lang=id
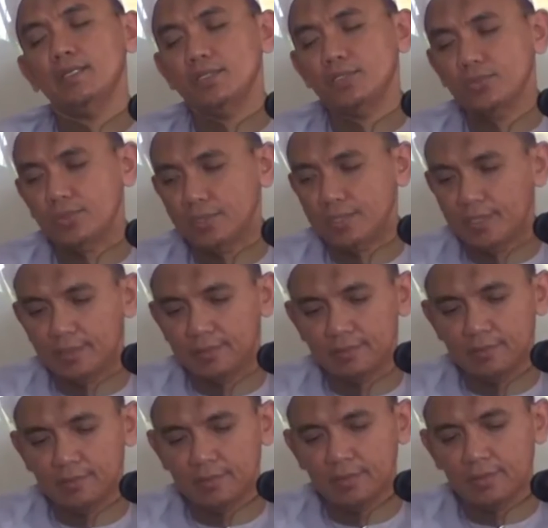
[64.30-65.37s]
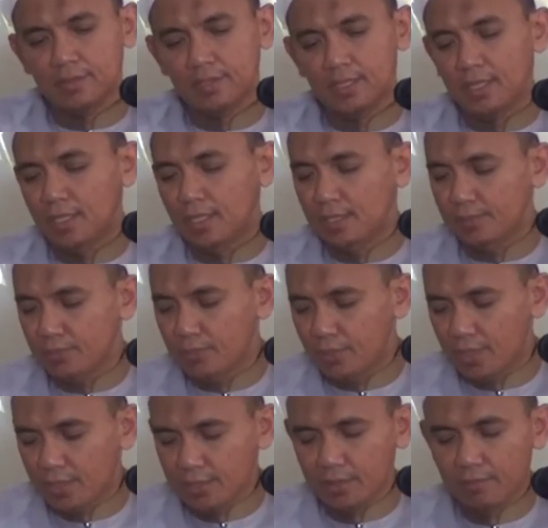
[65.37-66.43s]
yang ada di surga ahli
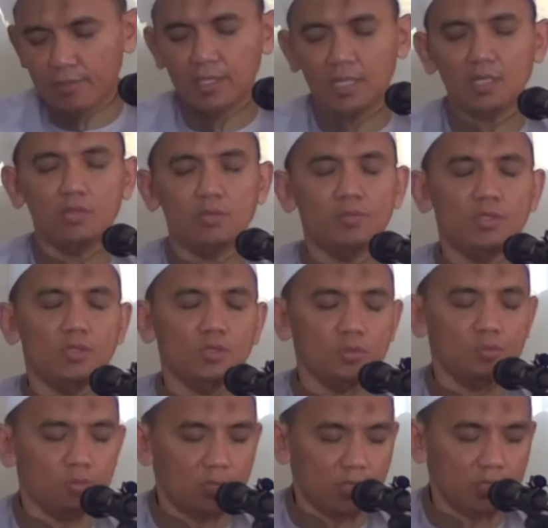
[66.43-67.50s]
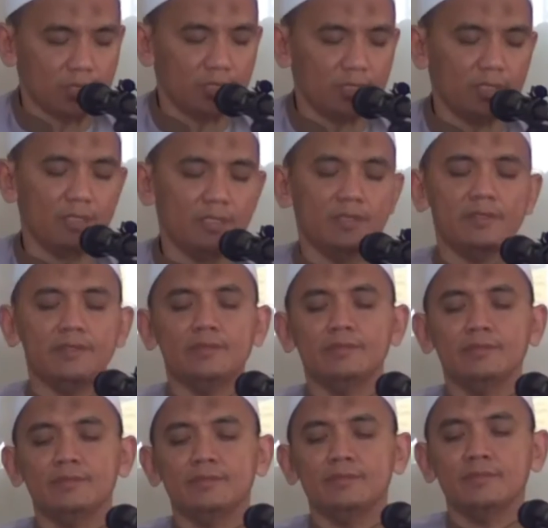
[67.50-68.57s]
puasa melalui pintu puasa,
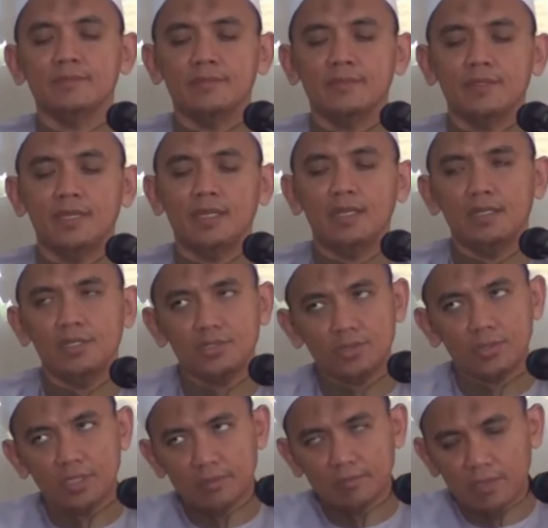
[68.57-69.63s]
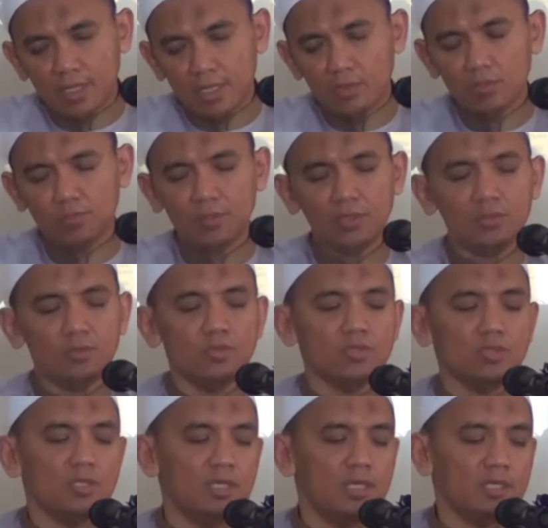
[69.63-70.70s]
ahli solat melalui pintu
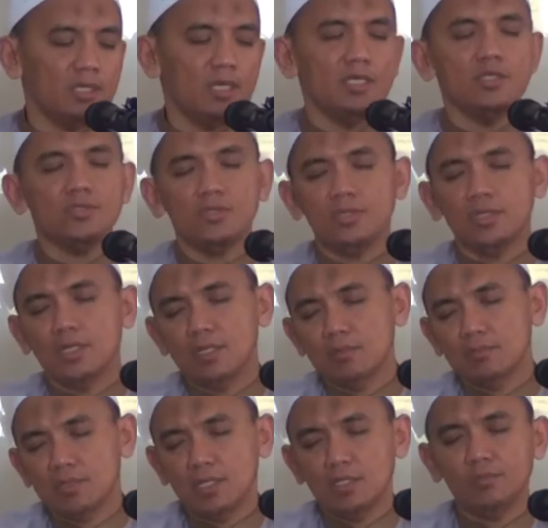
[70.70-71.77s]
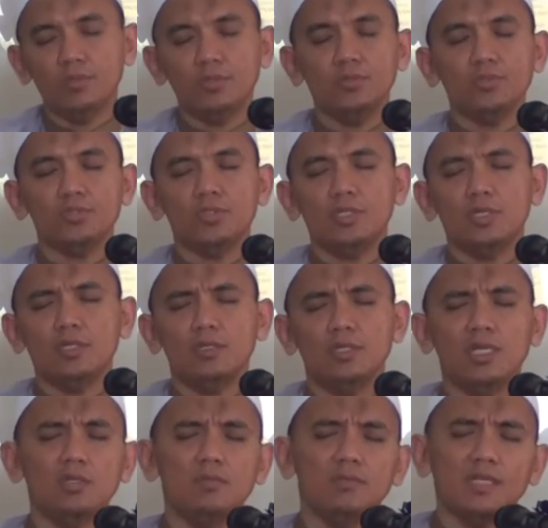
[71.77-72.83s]
solat, ahli sodako melalui pintu
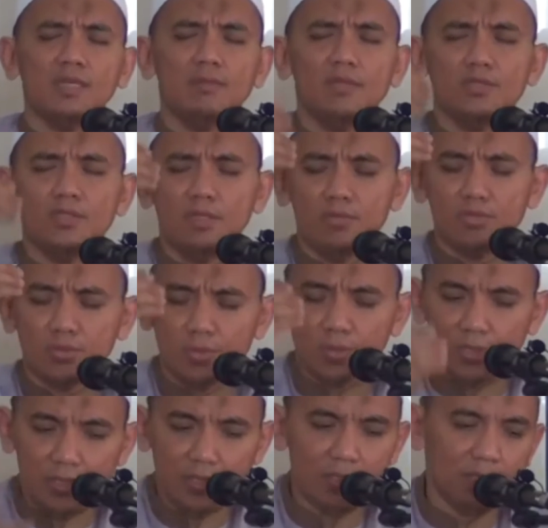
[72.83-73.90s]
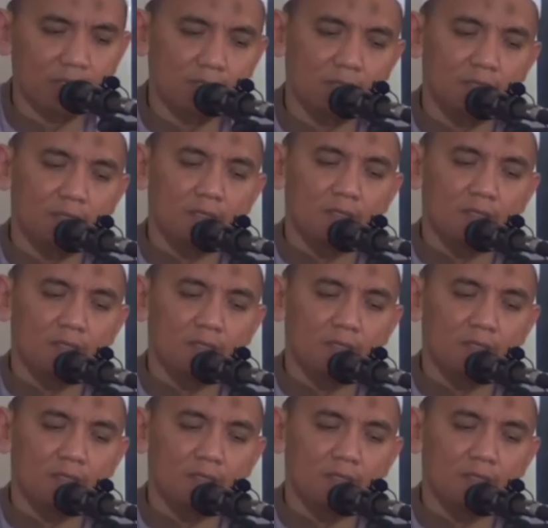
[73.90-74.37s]
sodako, lalu mereka masuk dalam surga.